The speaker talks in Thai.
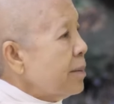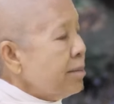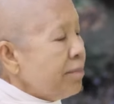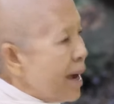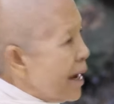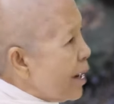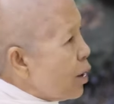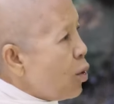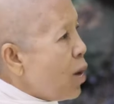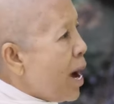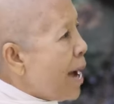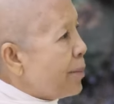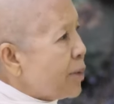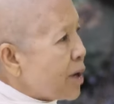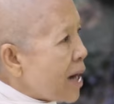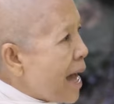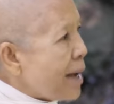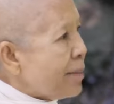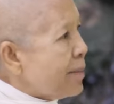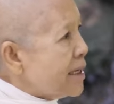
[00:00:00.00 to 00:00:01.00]
ไม่ความ
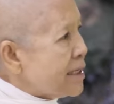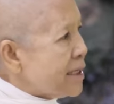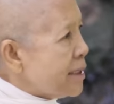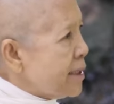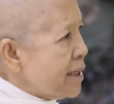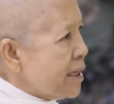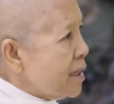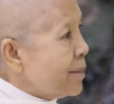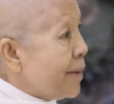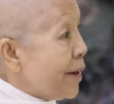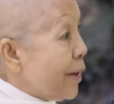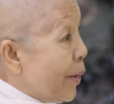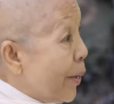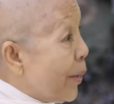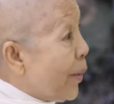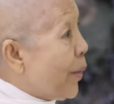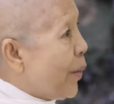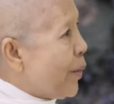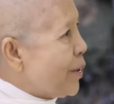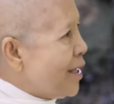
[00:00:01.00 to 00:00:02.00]
รักไม่ใช่เรื่องมโน
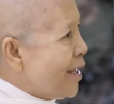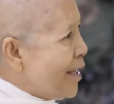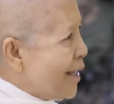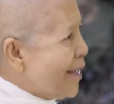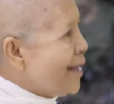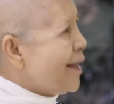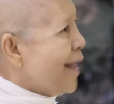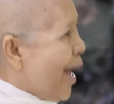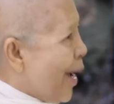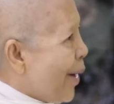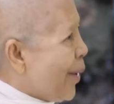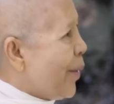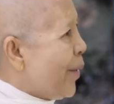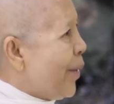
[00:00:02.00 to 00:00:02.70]
ที่คิดเอา